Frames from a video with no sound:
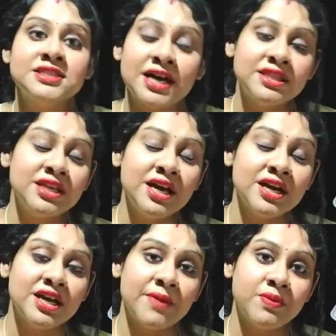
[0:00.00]
साथ ही
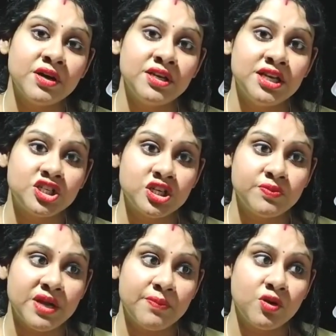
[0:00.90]
अगर आपका
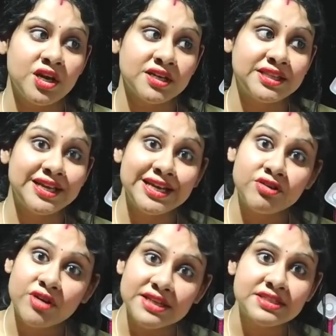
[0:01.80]
रिलेशन में आपको लगता है कि
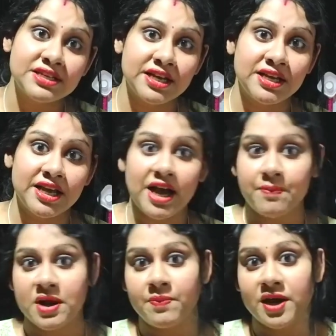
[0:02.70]
ट्रस्ट नहीं है
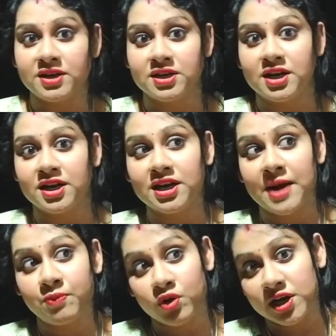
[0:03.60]
आपका पार्टनर अगर
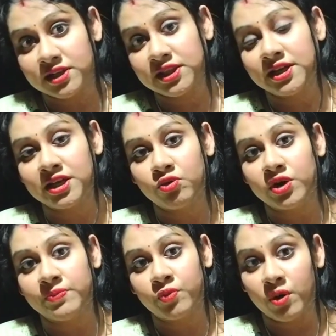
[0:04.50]
आपको लगता है कि कोई